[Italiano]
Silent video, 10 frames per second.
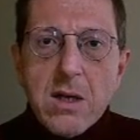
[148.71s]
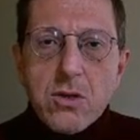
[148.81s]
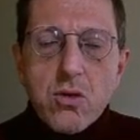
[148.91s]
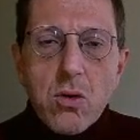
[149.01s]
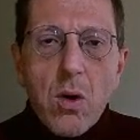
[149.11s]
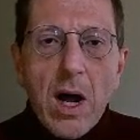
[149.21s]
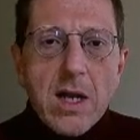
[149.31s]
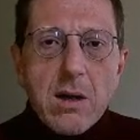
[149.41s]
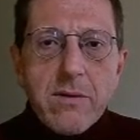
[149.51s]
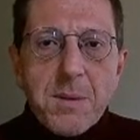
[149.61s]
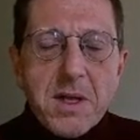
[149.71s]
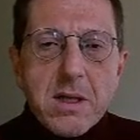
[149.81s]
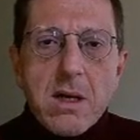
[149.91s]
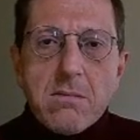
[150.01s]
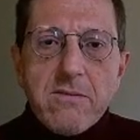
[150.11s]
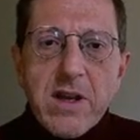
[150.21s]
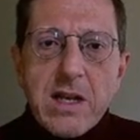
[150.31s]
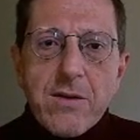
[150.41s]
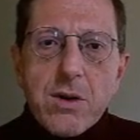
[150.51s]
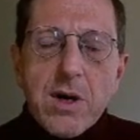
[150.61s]
sul quale ovviamente
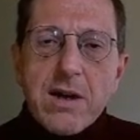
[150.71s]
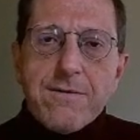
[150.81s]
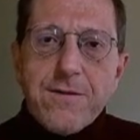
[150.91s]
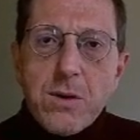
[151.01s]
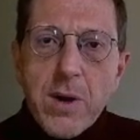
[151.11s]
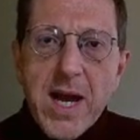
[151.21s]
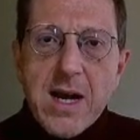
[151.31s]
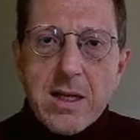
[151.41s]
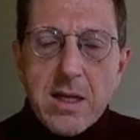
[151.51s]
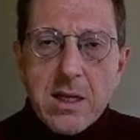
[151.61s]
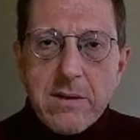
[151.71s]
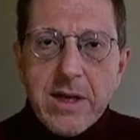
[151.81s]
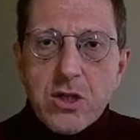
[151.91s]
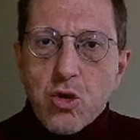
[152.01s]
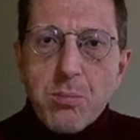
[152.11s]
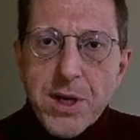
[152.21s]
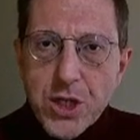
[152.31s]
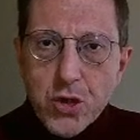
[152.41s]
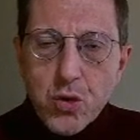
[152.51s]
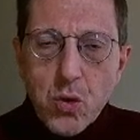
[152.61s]
venivano raffigurate attraverso
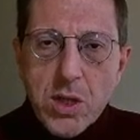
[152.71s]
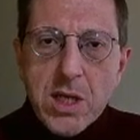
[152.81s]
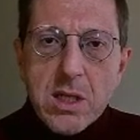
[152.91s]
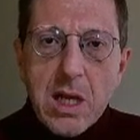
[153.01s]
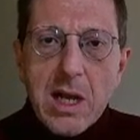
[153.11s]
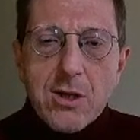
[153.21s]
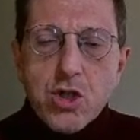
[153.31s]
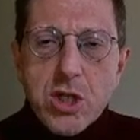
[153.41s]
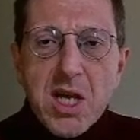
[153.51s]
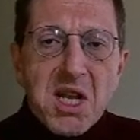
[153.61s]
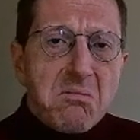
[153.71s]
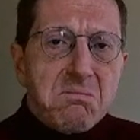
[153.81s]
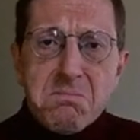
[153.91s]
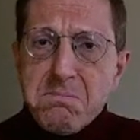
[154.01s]
persone delle scene